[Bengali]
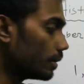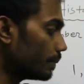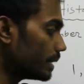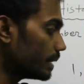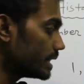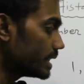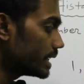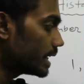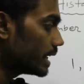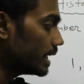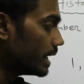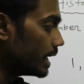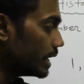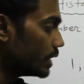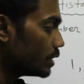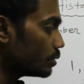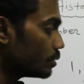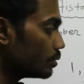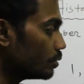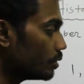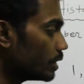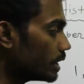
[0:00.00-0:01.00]
বেসিক্যালি এই
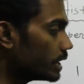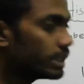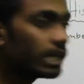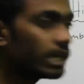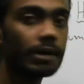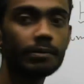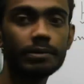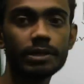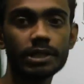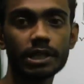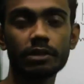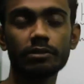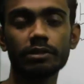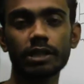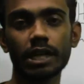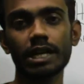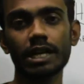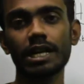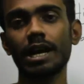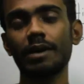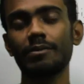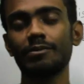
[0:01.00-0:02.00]
শূন্যের যে আবিষ্কারক
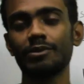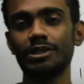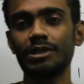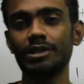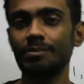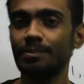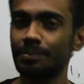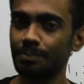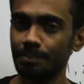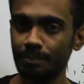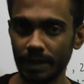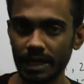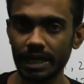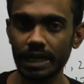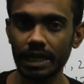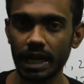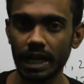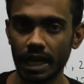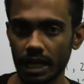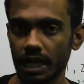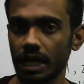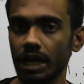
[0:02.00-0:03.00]
তার নাম হচ্ছে
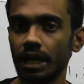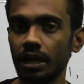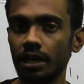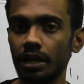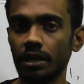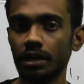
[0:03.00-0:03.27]
পিঙ্গালা